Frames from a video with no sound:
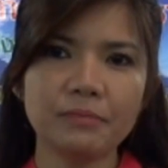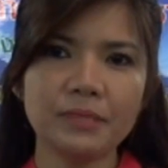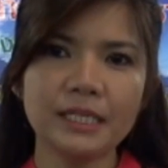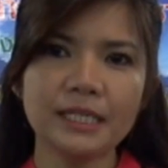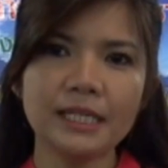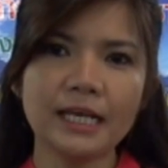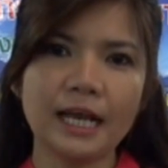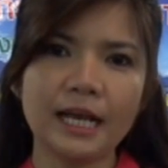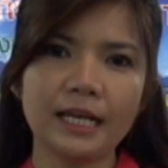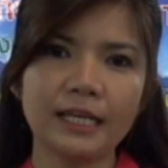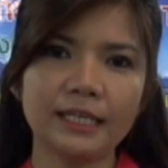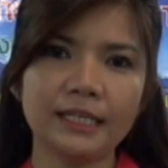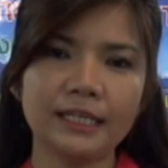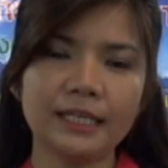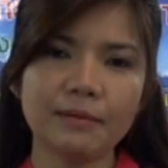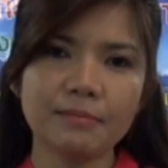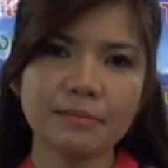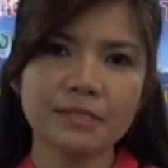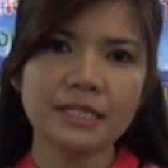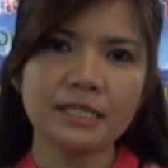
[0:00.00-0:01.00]
มีการ
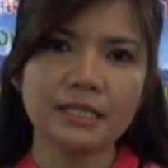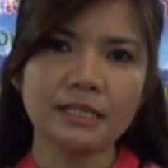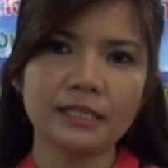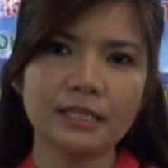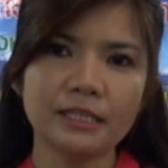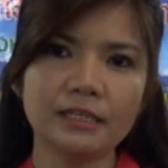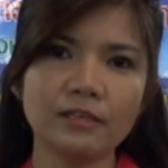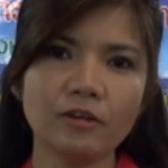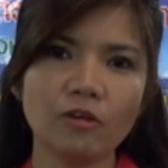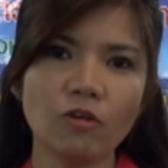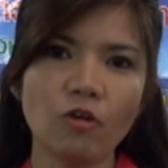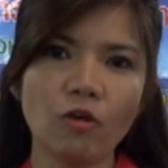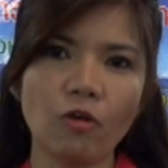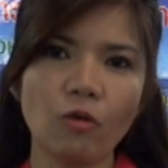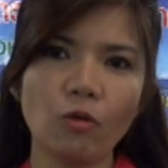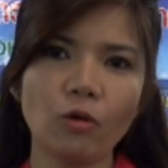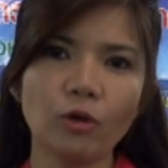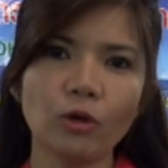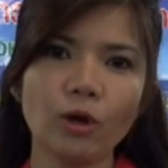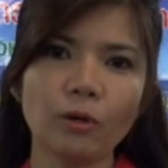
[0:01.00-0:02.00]
นำเสนอในเรื่องของ
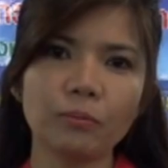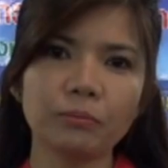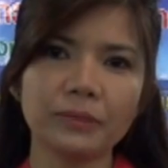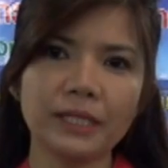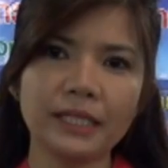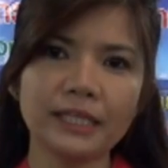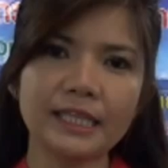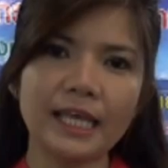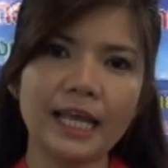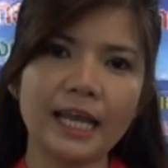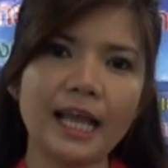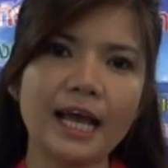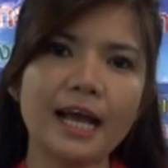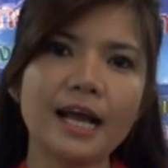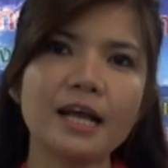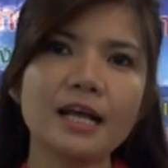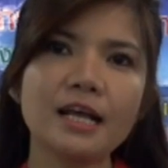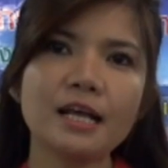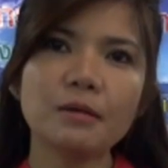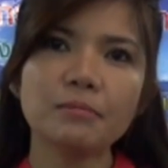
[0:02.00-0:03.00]
โอท็อปในแต่ละ
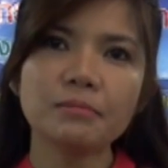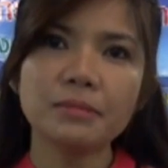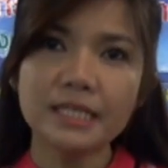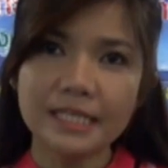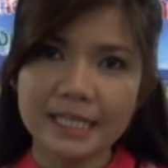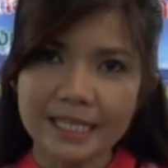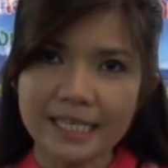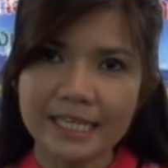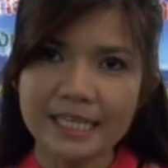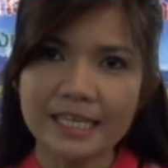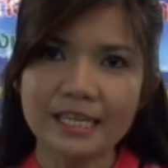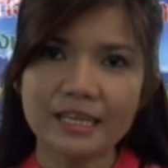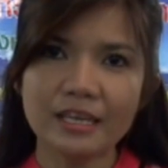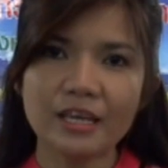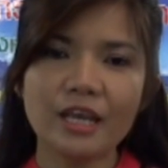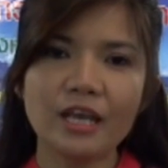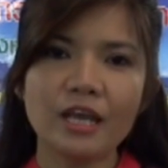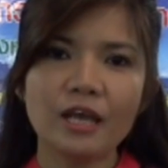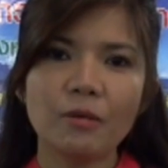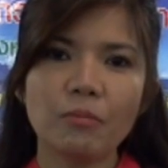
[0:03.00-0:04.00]
พื้นที่
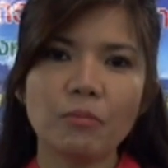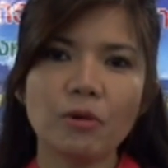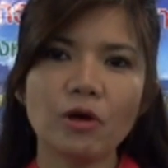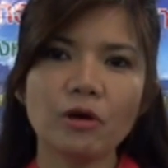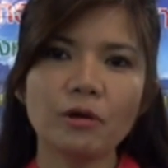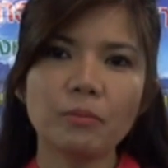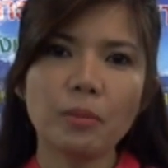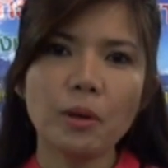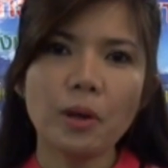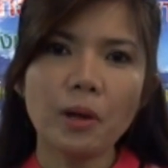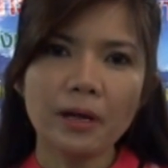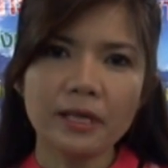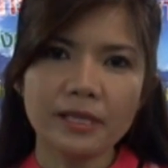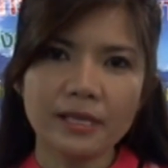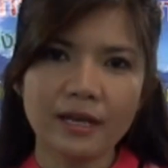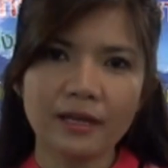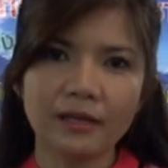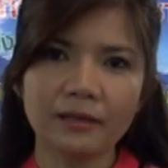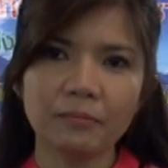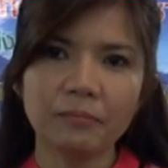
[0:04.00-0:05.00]
เพราะพ่ออั
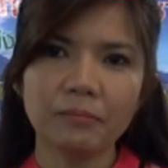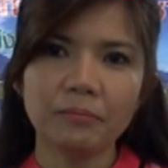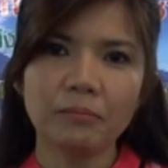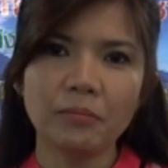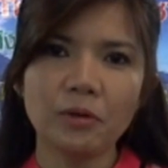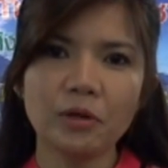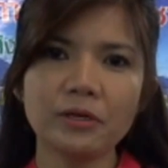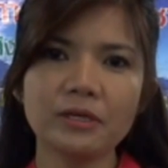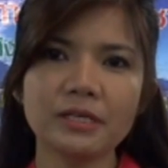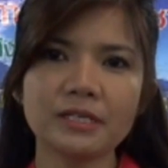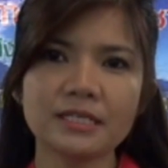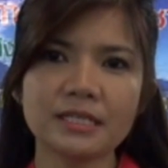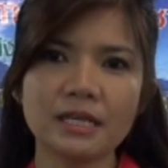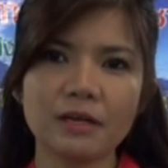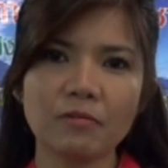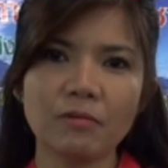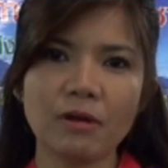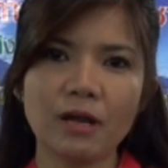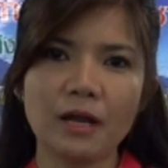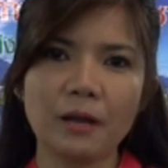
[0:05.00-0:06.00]
นยังพ่อเนื่อง
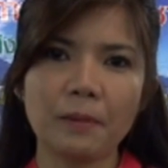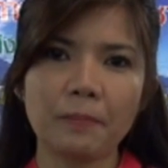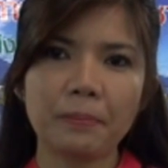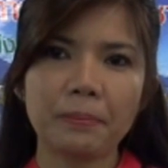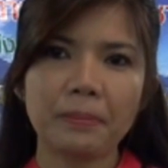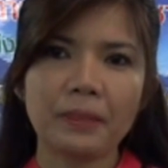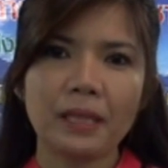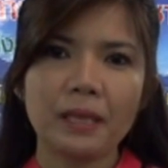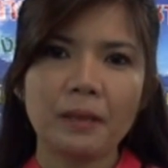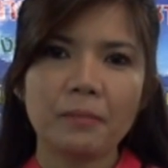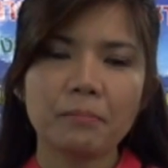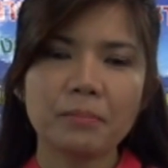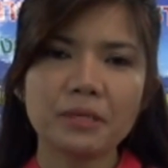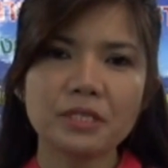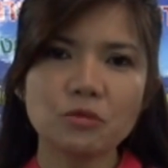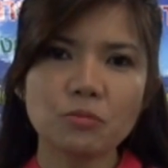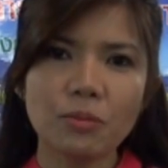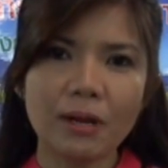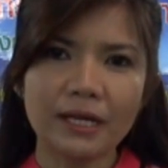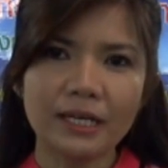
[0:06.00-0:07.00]
จากว่า
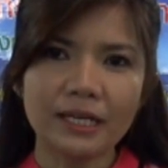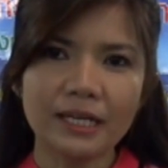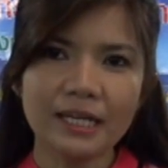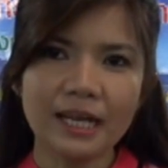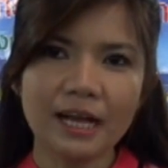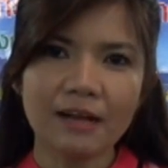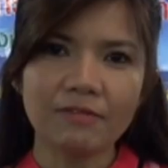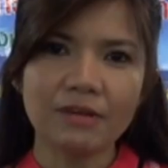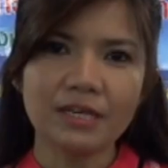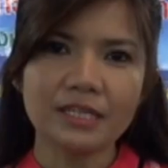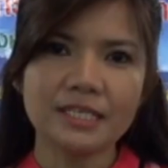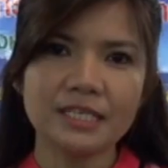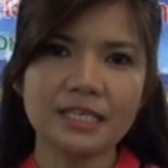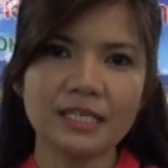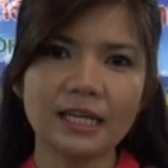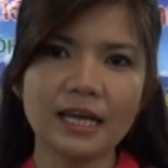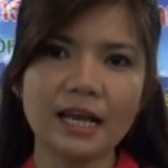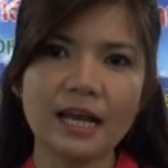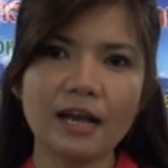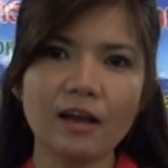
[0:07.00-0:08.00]
ปัจจุบันถ้าถามว่า
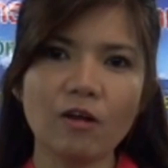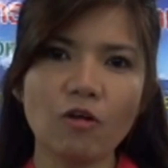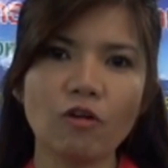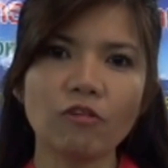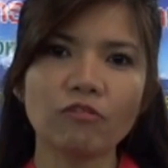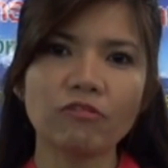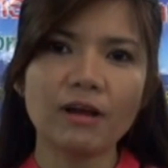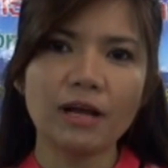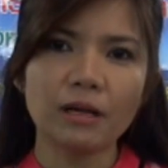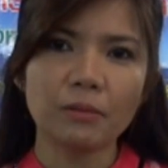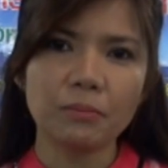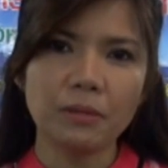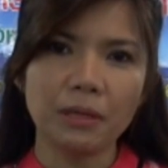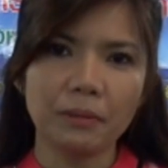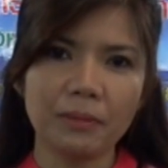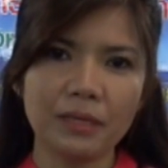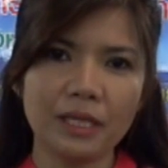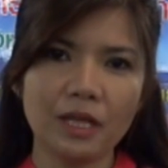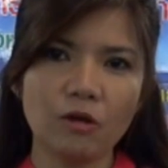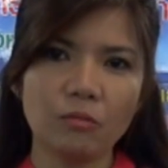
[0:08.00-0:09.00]
สินค้าของฝากเมื
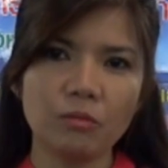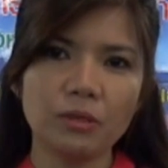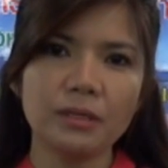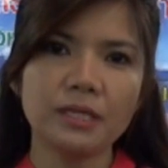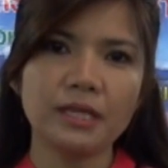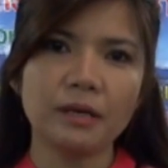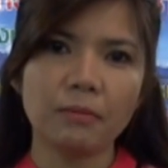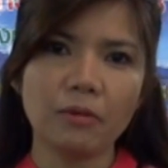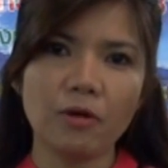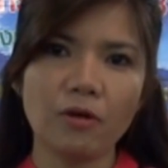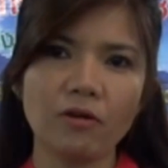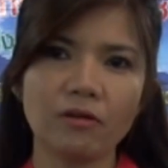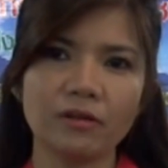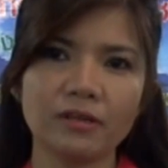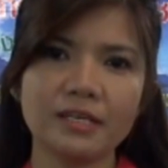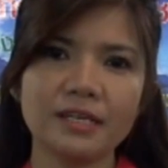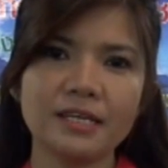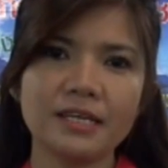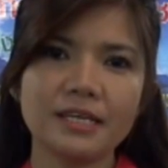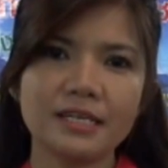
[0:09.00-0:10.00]
องพะเยามีอย่างพอง
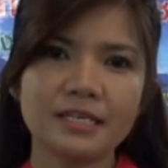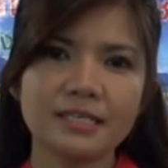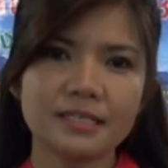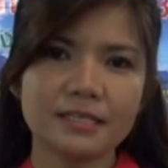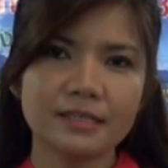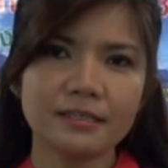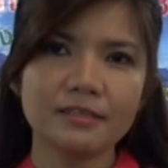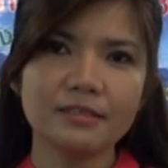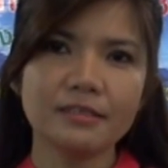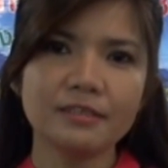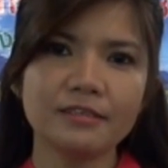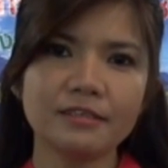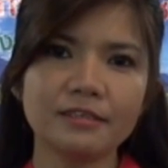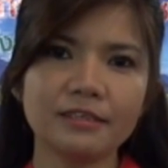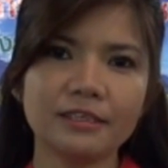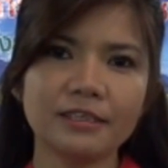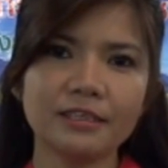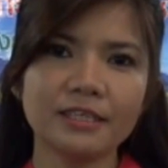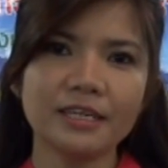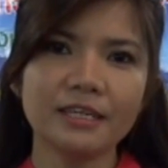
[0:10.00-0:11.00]
จะคิดถึ
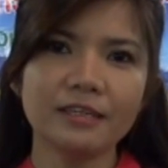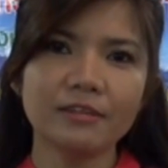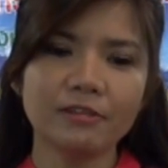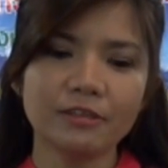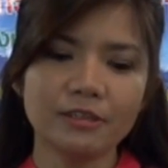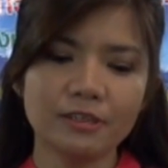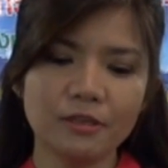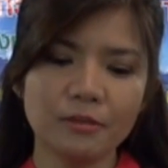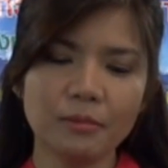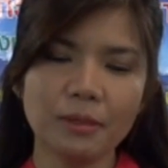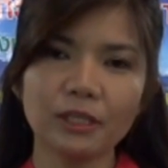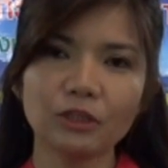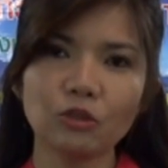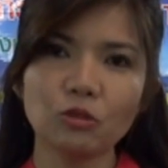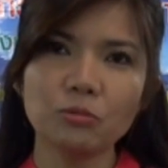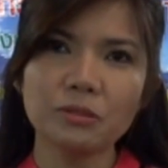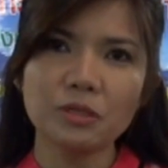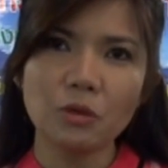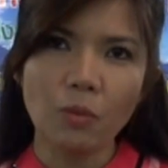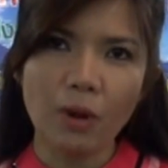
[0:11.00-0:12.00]
งได้ก็คือพัก
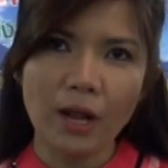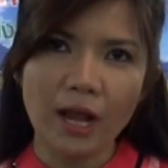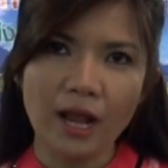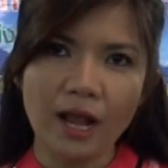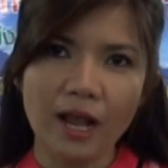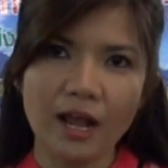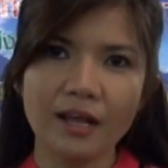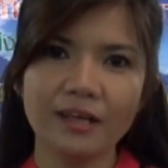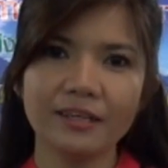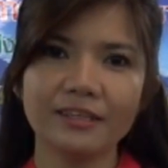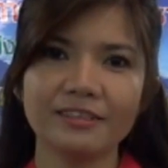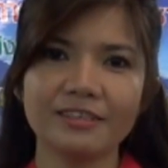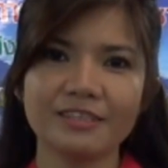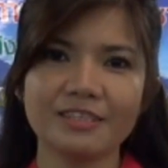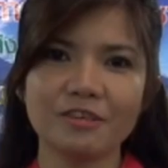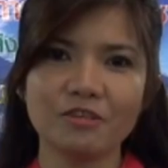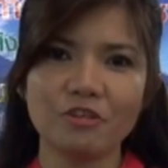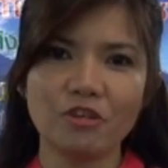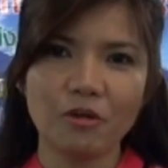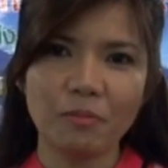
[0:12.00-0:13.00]
ตบชวานะ
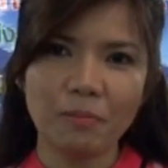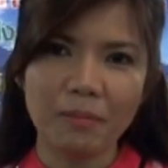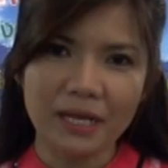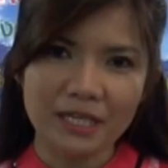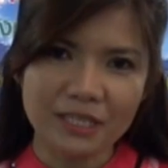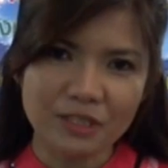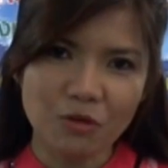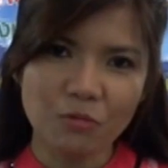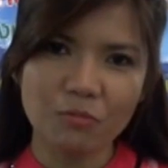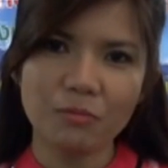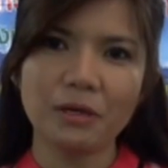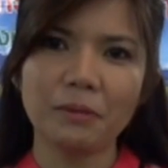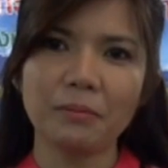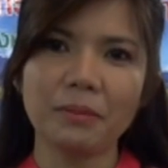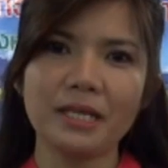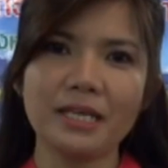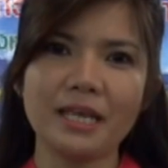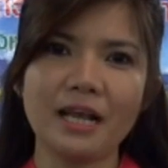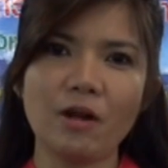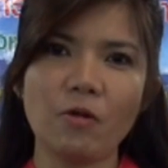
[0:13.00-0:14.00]
เจ้าเนาะ ป่าส้มเมือง
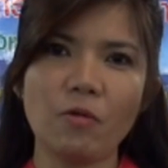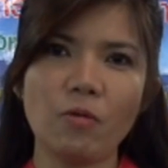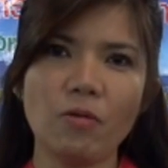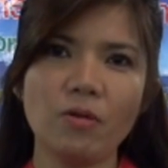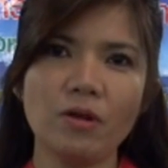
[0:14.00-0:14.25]
พะเยา